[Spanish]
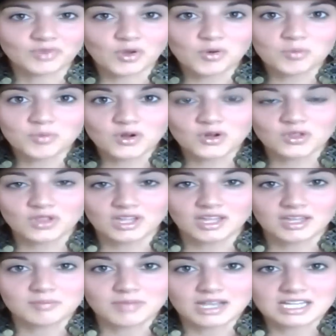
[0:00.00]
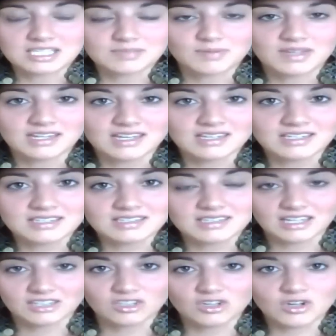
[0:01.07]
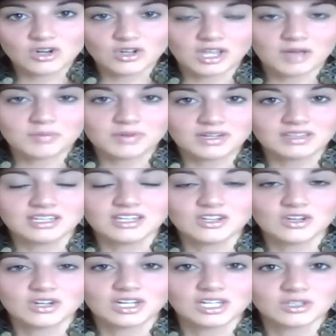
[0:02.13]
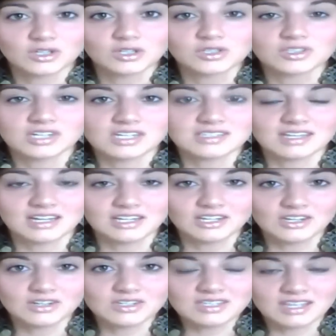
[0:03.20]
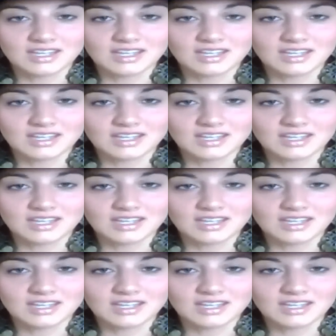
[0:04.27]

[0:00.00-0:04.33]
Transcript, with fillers: un poco de mi experiencia y todo lo que he aprendido en estos tres años